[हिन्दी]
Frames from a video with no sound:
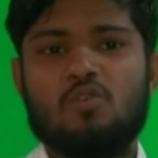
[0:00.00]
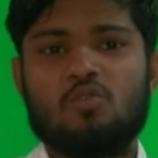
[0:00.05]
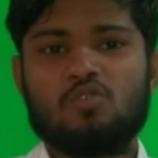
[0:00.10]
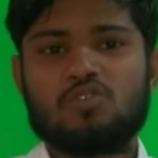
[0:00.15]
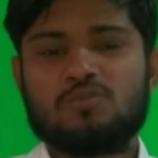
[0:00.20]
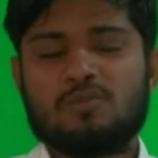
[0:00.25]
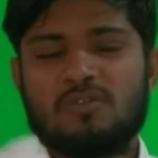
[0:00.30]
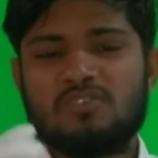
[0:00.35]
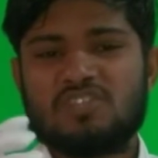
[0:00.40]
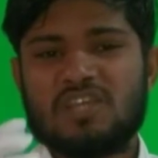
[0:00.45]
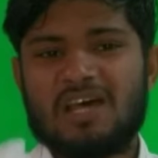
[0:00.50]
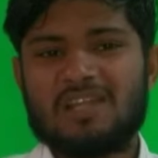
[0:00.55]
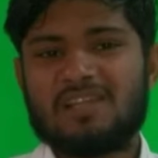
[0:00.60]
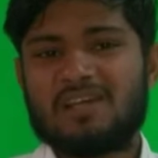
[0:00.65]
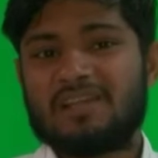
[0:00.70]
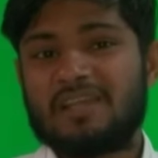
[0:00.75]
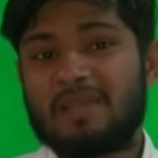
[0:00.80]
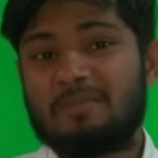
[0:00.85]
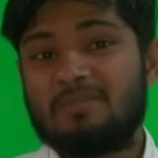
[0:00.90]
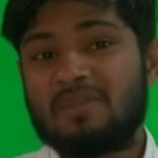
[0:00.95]
उसमें
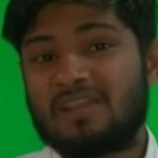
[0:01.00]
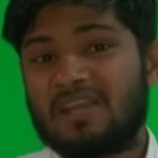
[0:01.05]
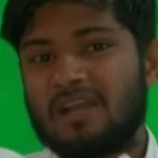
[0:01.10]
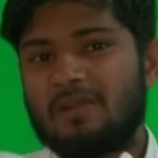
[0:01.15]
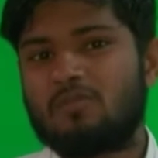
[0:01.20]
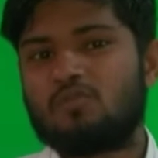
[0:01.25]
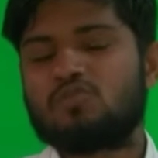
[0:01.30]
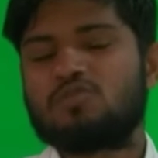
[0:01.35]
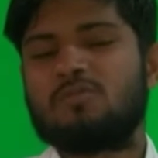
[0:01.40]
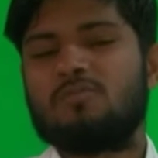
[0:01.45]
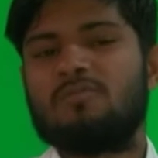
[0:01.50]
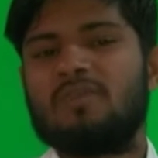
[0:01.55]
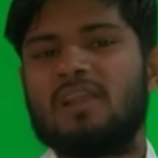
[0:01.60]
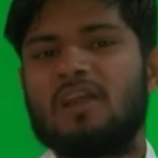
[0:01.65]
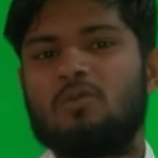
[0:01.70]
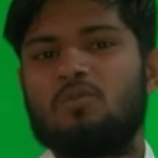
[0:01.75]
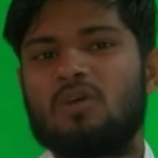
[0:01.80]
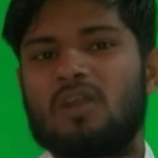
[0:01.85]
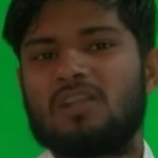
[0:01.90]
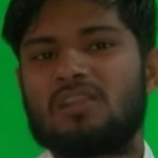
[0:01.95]
ज़्यादा केमिकल उसमें
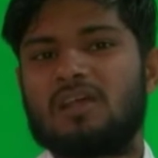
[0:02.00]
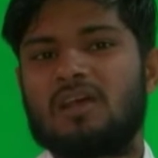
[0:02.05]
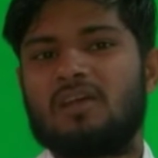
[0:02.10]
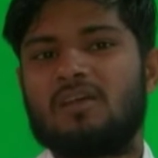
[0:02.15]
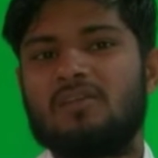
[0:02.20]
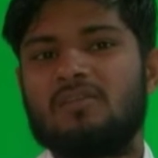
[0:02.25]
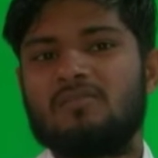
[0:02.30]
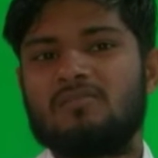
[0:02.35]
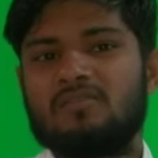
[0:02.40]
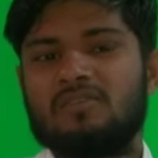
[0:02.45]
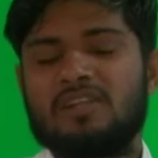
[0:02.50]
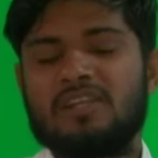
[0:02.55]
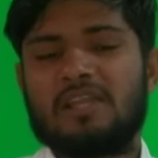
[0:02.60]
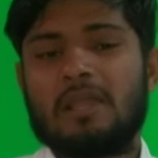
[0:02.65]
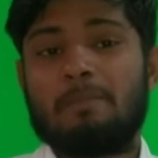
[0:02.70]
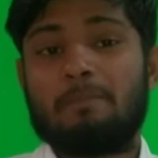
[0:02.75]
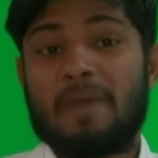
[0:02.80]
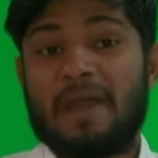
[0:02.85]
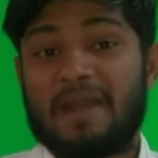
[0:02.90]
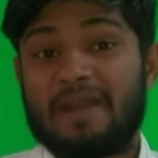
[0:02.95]
मिला हुआ रहता है ठीक
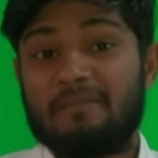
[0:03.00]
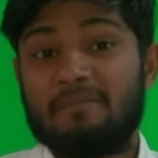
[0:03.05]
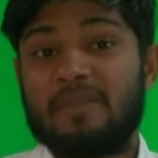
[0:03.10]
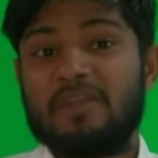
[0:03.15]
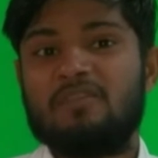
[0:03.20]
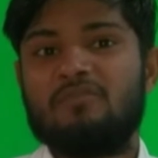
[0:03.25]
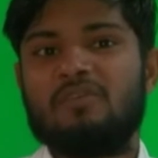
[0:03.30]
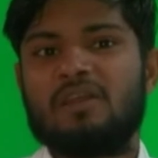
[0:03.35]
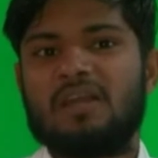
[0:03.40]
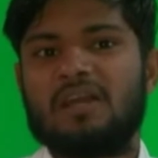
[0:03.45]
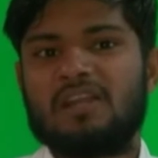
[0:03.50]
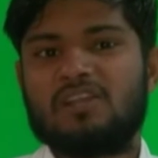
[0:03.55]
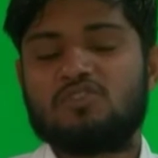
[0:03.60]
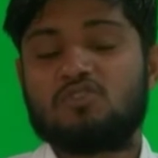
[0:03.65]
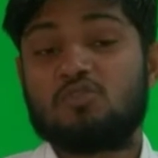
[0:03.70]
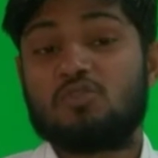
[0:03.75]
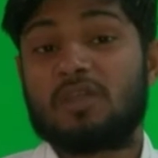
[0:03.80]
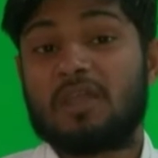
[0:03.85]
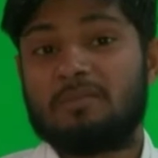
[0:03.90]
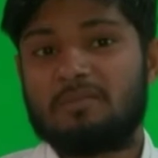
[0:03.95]
है पैराबीन वगैरह
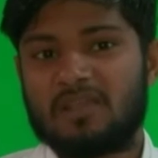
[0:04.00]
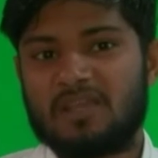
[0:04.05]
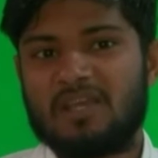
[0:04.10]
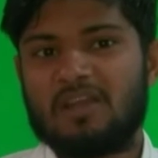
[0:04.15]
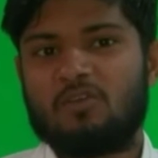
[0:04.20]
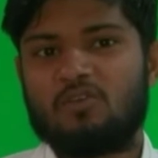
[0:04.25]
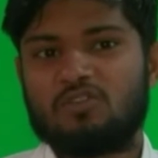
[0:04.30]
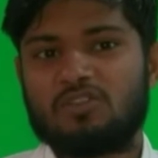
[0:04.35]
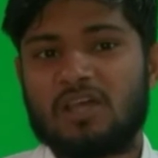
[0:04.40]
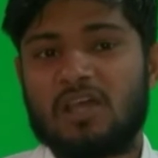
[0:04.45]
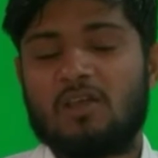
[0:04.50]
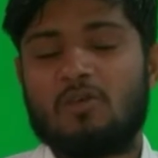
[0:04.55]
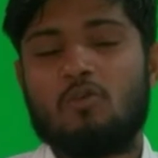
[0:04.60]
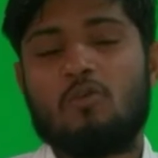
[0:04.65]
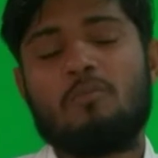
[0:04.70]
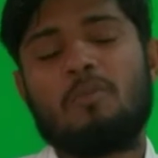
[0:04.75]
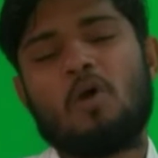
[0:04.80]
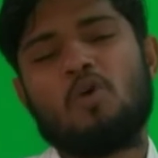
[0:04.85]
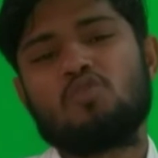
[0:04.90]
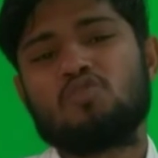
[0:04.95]
जो केमिकल होता है
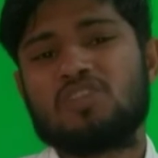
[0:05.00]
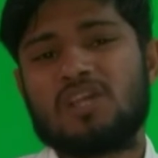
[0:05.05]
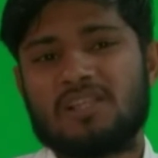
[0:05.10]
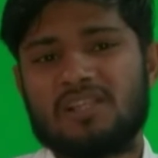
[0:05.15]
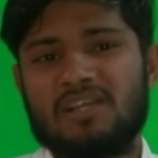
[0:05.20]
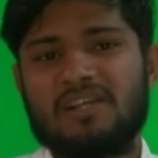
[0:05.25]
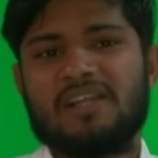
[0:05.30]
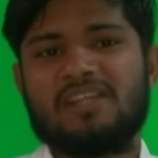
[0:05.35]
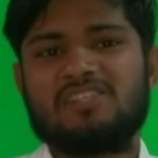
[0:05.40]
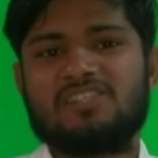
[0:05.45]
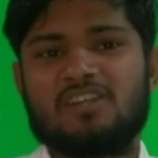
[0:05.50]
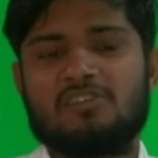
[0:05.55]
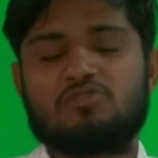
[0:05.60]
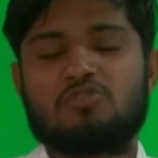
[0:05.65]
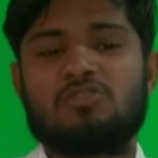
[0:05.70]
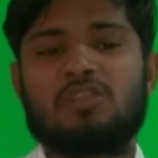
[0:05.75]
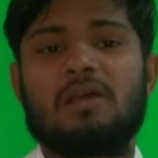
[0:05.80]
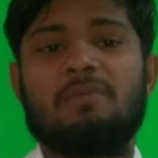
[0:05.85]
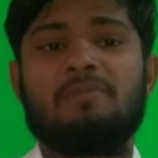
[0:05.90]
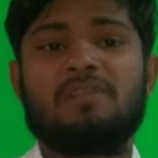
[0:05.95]
वो बहुत ज़्यादा डेंजरस
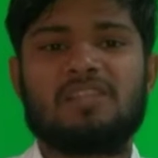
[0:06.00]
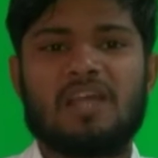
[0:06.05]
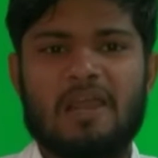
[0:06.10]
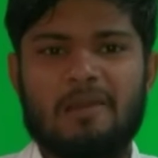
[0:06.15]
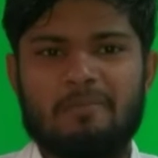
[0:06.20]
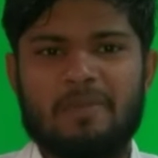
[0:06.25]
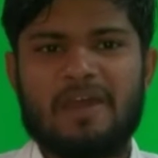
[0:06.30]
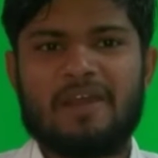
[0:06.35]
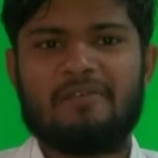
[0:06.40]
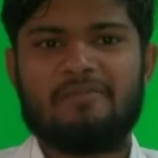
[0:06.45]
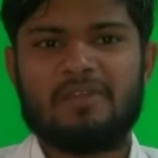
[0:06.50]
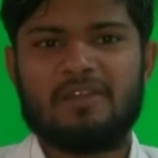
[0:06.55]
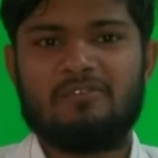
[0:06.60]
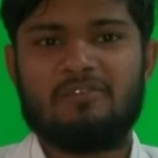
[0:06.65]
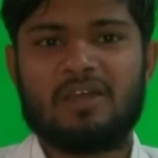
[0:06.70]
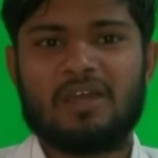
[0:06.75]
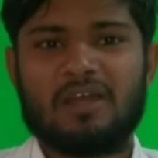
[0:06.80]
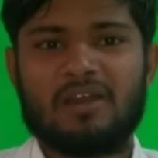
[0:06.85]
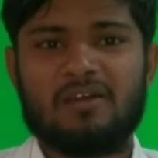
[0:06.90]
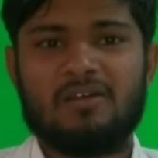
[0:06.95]
होता है मिथाइल पैराबीन
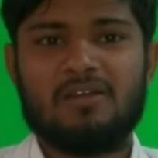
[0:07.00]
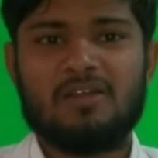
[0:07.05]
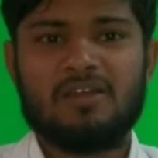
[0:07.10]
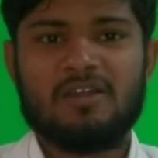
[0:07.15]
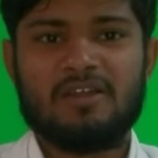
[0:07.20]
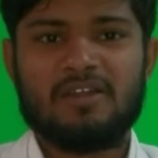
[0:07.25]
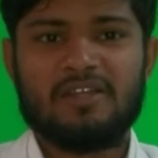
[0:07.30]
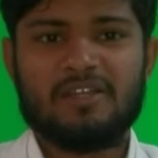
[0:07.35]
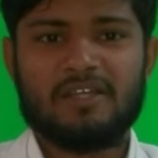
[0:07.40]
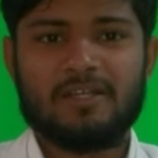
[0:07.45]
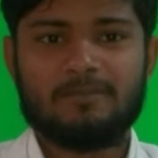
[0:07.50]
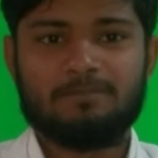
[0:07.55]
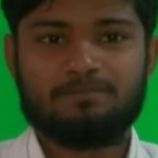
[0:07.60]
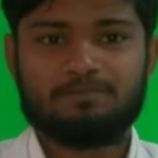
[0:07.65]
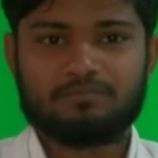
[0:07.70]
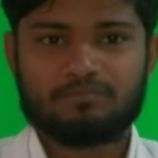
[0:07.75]
वगैरह ठीक है